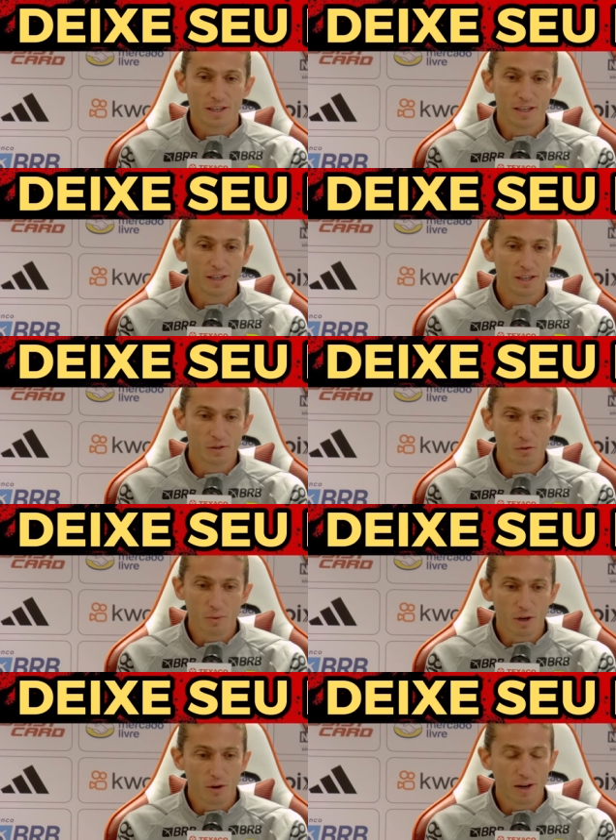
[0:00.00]
e guiando
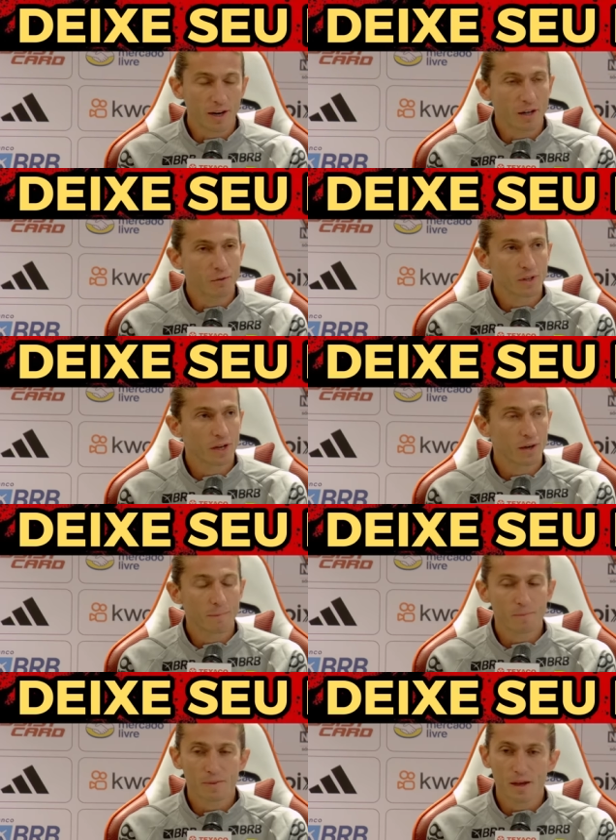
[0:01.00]
o melhor elenco
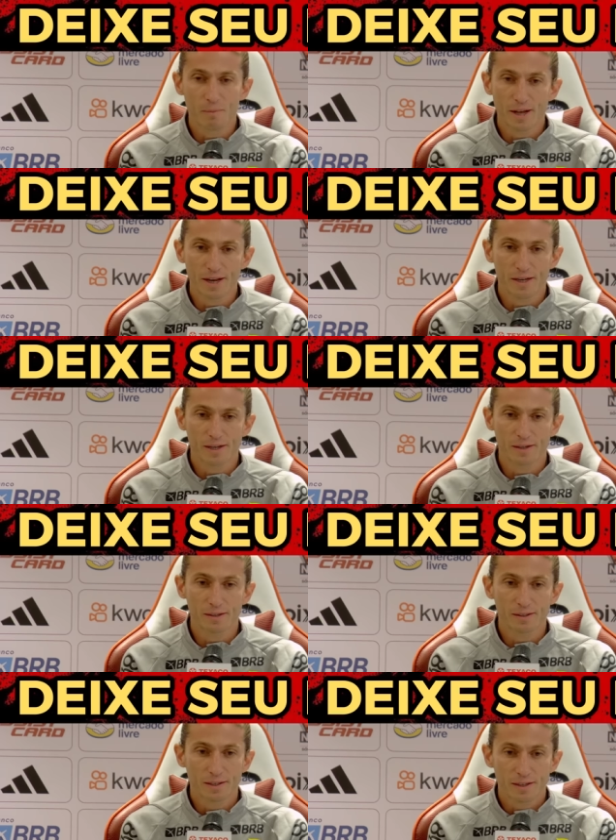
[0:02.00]
da, da
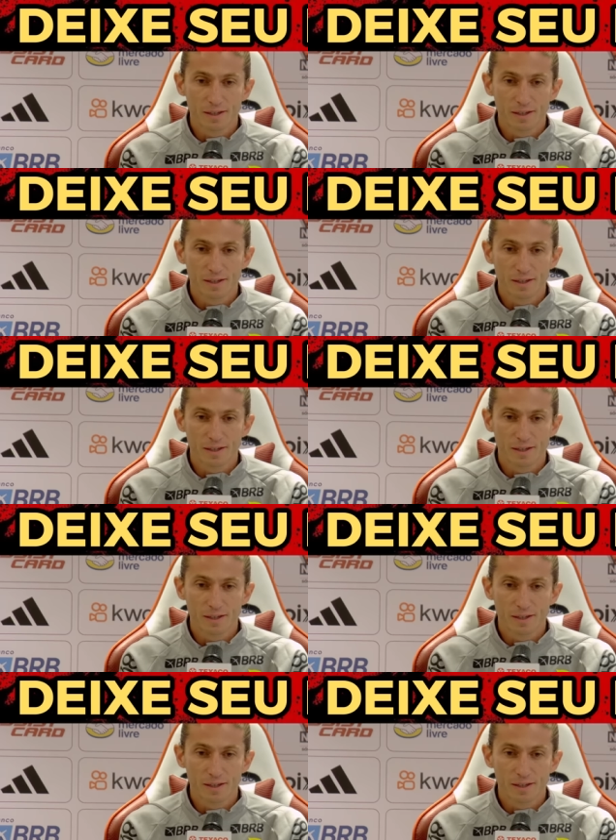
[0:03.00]
América